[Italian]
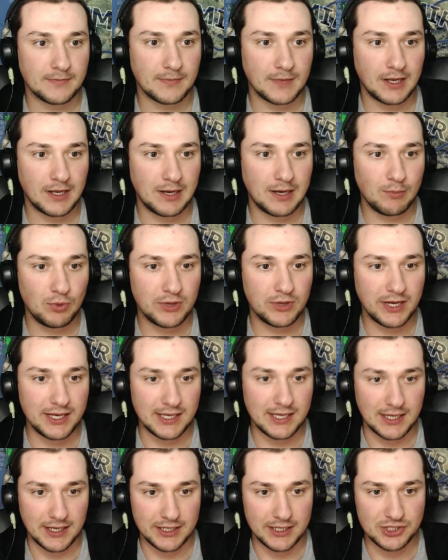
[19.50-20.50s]
la
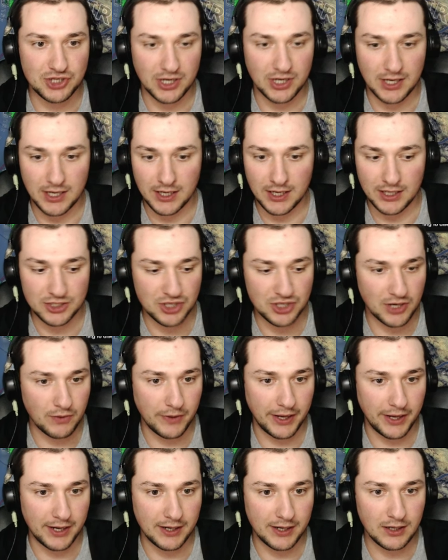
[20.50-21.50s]
Bulgaria è già, è già in
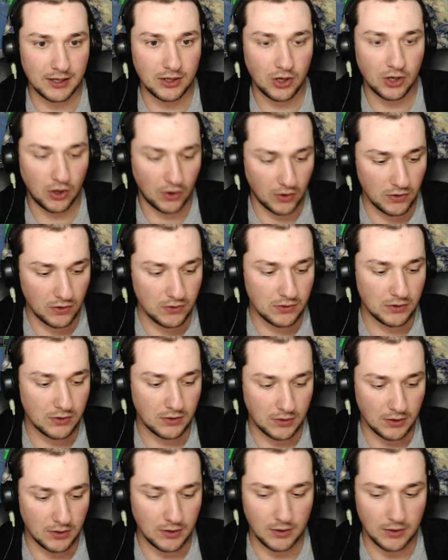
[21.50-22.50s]
guerra? No.
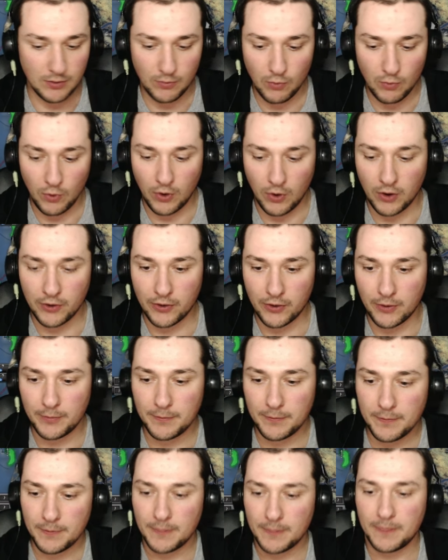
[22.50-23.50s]
Buono.
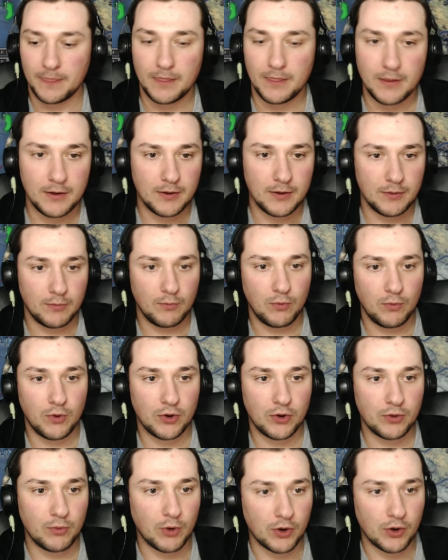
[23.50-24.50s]
Buono,
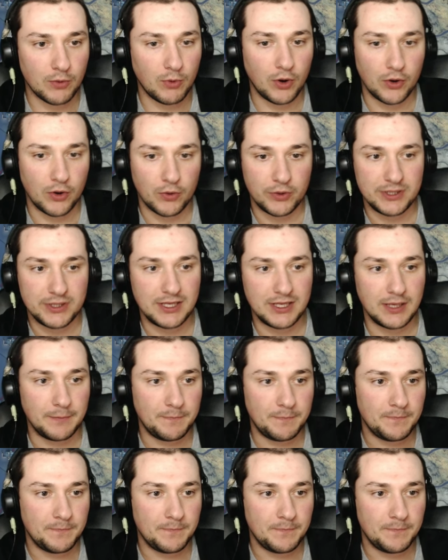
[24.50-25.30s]
buono, buono. Quindi